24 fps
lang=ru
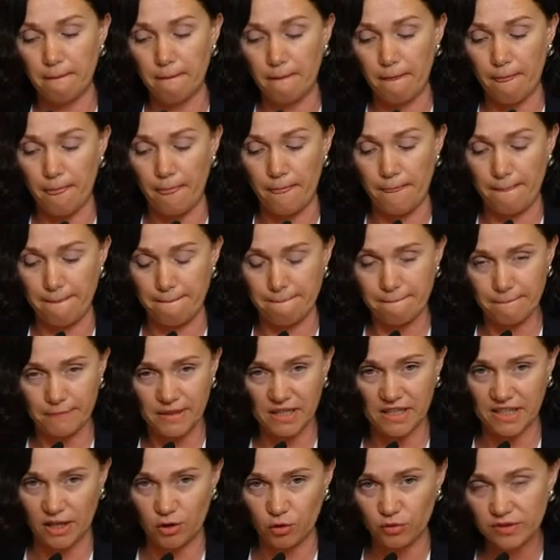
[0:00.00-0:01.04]
Угу,
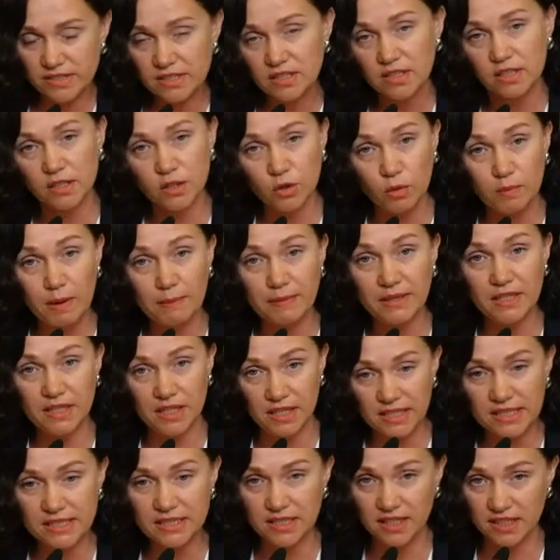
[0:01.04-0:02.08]
благодарю вас. До момента
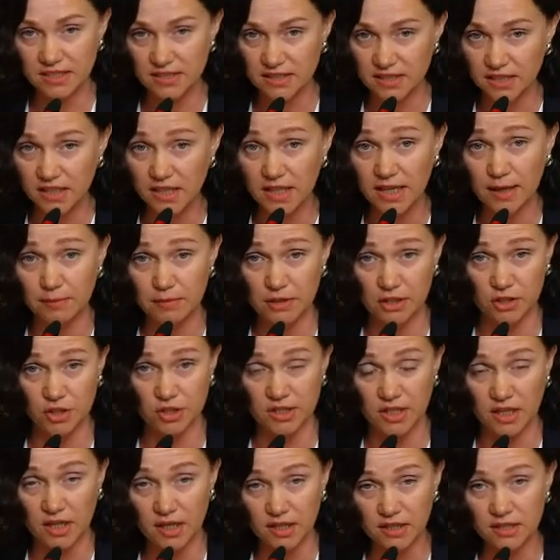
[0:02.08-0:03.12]
регистрации
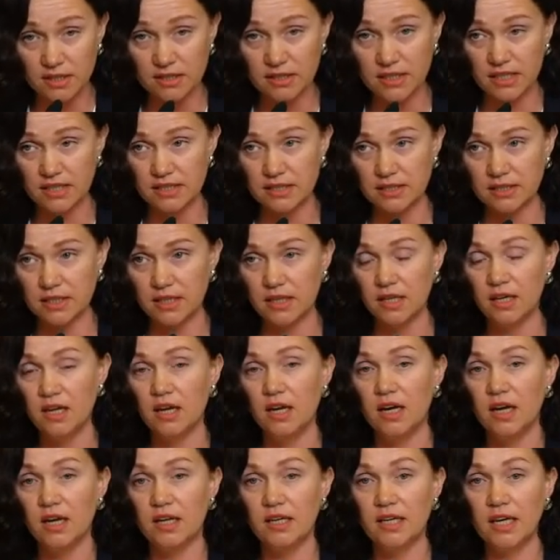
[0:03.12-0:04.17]
некоммерческой организации
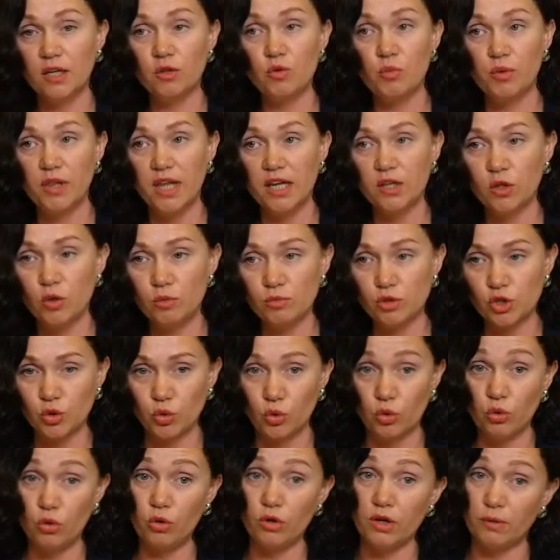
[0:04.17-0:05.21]
я думала о том,
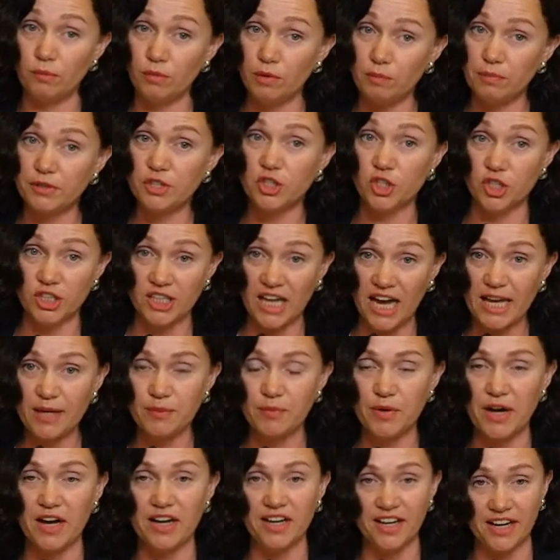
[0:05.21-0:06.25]
что о, мы
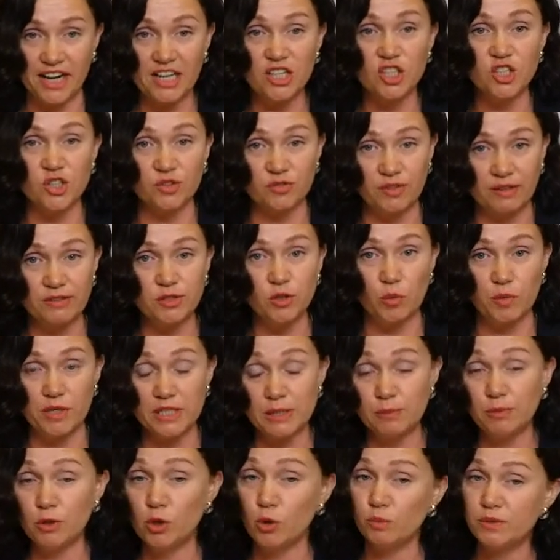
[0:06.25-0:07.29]
почитаем, как раньше, во всем
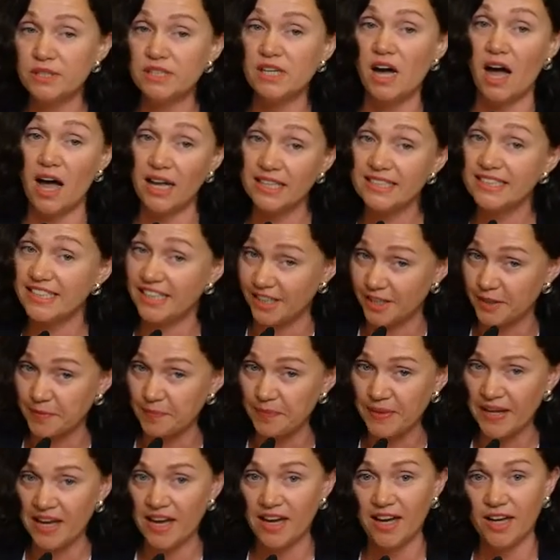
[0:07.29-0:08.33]
разберемся, а нет.
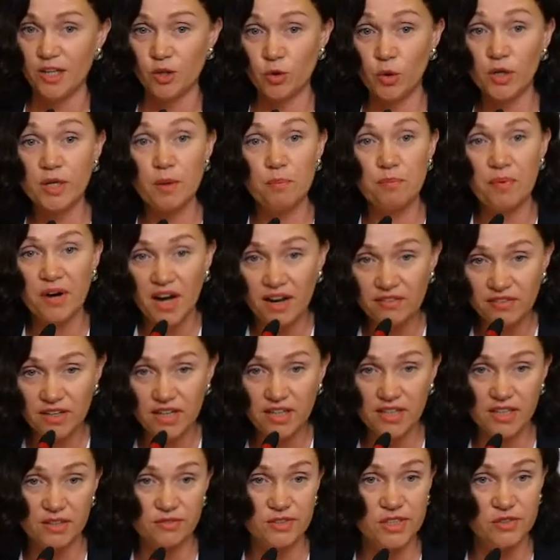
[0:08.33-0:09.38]
Только
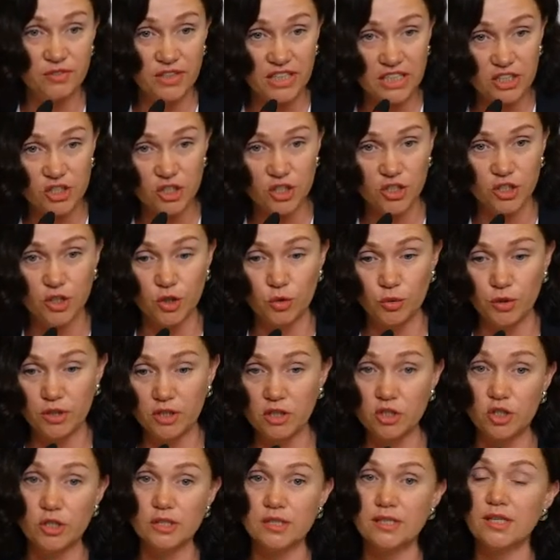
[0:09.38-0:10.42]
правильный, взвешенный,
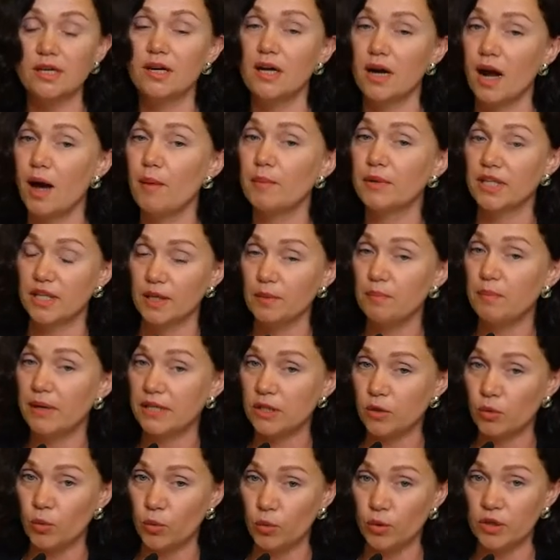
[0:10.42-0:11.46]
юридически грамотный
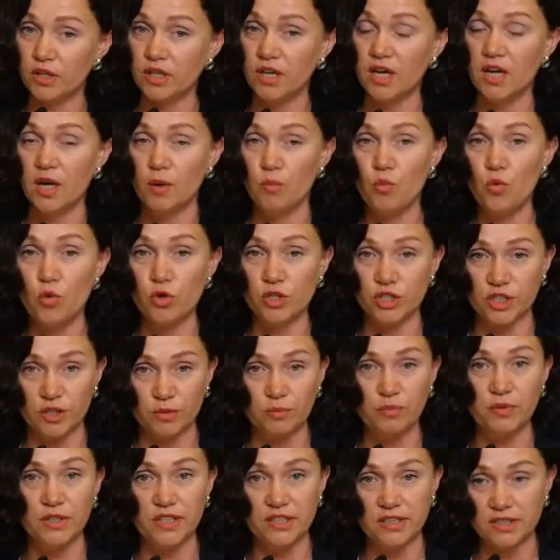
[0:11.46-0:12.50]
подход может
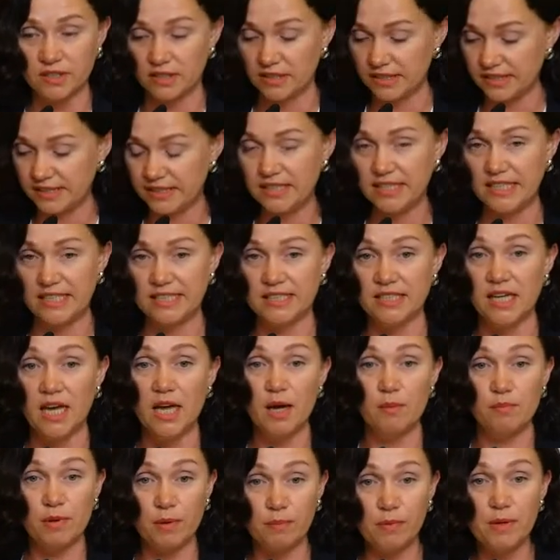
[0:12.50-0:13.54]
быть здесь.
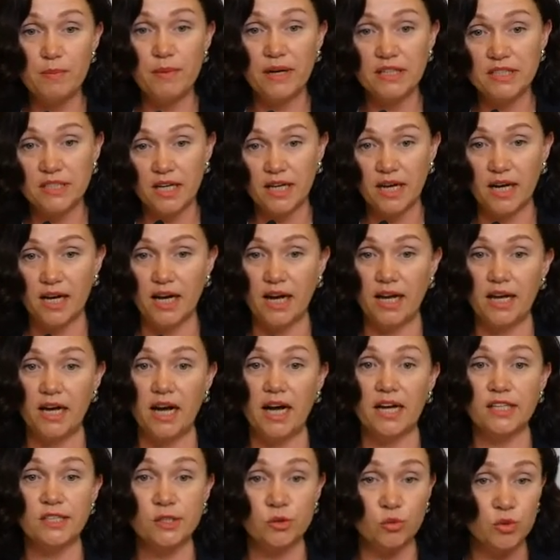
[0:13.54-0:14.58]
Проблематика какая?
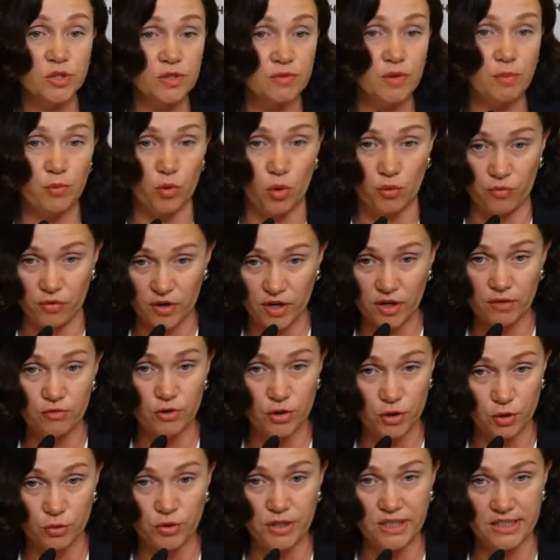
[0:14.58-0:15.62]
Отсутствие профильного
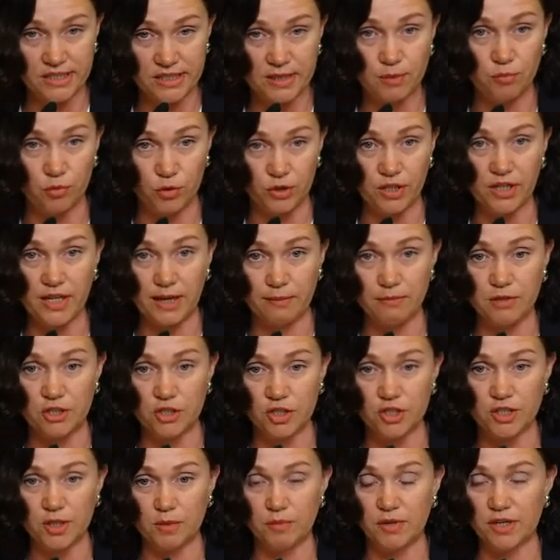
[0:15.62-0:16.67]
юриста по
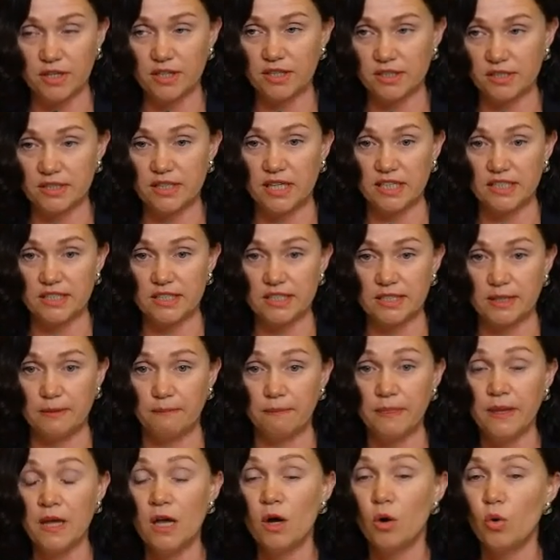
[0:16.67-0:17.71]
некоммерческим организациям.
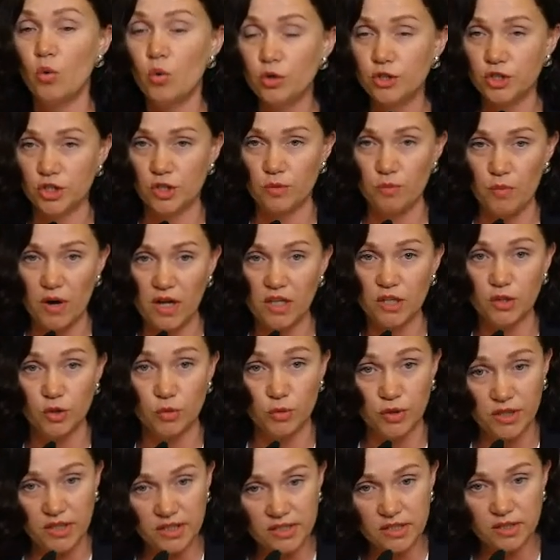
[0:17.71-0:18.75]
Очень мало
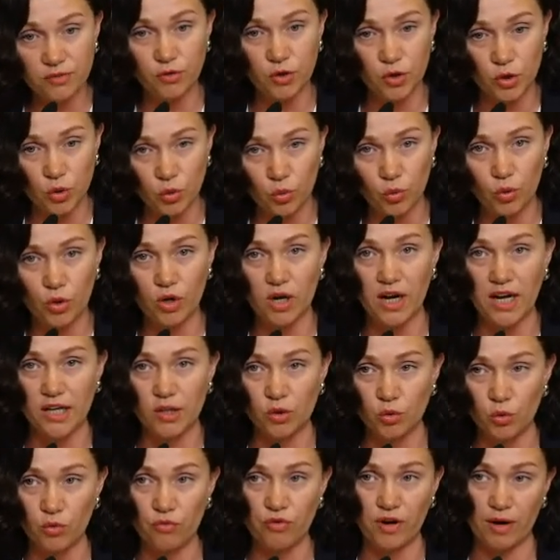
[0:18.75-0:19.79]
юристов, кто
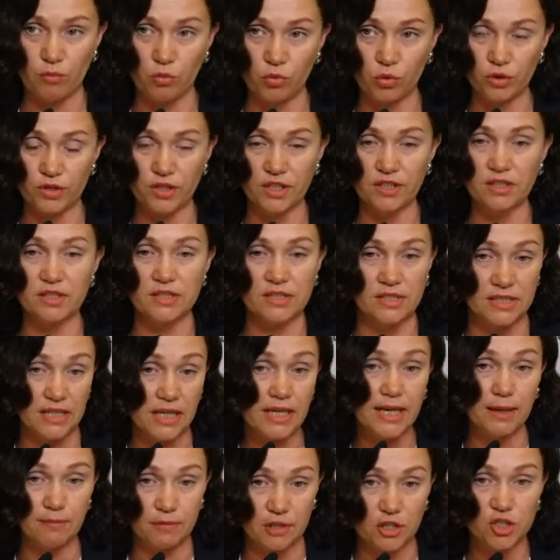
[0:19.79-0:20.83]
готов работать с
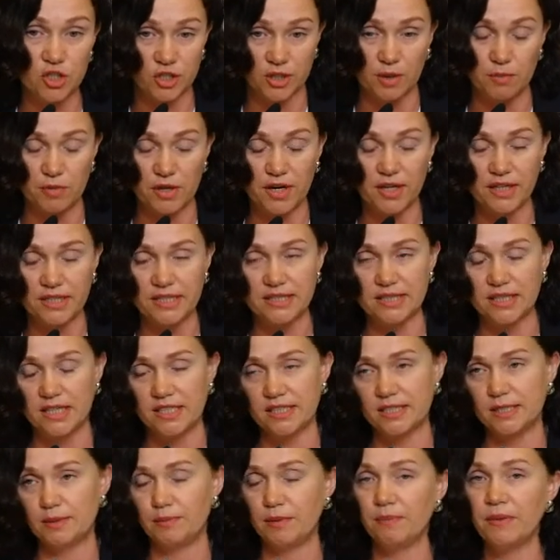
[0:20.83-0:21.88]
некоммерческими
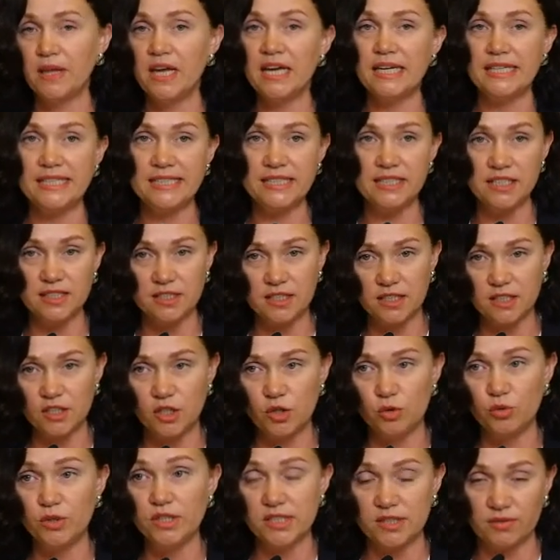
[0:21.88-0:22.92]
организациями. Из 10
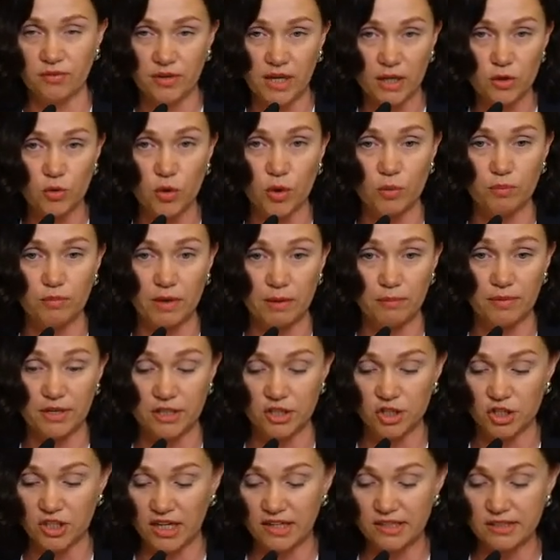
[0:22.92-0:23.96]
юристов, к которым мы
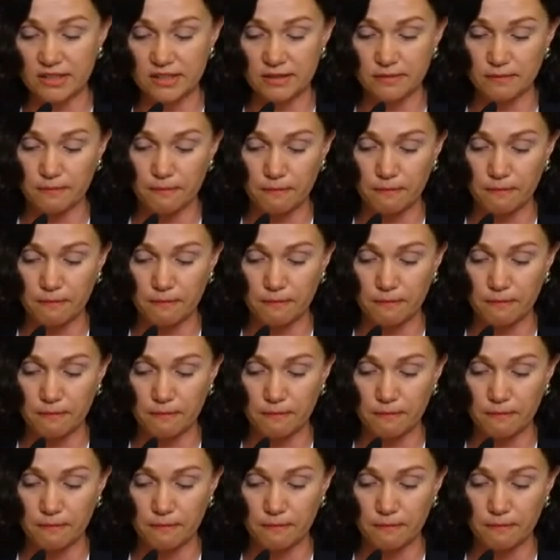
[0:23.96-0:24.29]
обращались,